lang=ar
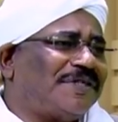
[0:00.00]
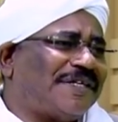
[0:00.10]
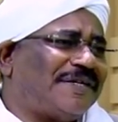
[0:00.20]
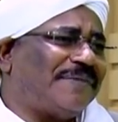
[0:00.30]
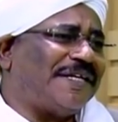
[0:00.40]

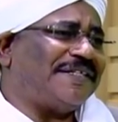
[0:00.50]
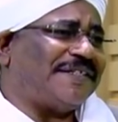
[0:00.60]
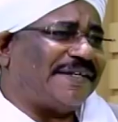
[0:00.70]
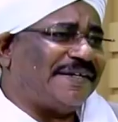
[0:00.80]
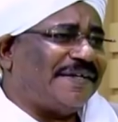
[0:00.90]
مثلا
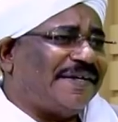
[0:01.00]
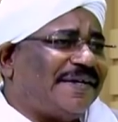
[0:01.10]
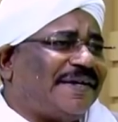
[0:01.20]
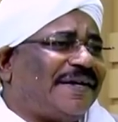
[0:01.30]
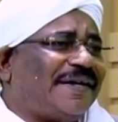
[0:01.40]
ماليزيا
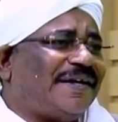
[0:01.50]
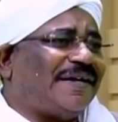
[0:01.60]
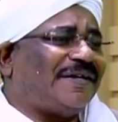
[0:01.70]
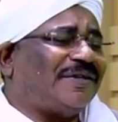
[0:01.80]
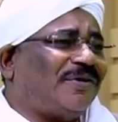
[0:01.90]

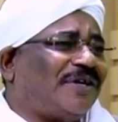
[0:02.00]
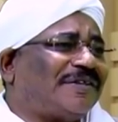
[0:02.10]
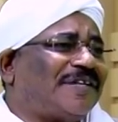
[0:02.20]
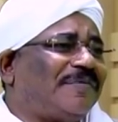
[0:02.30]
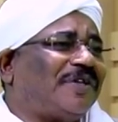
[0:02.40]
آه، دولة
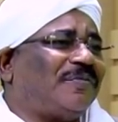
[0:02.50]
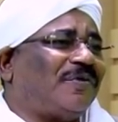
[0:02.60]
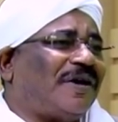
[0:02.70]
تنمية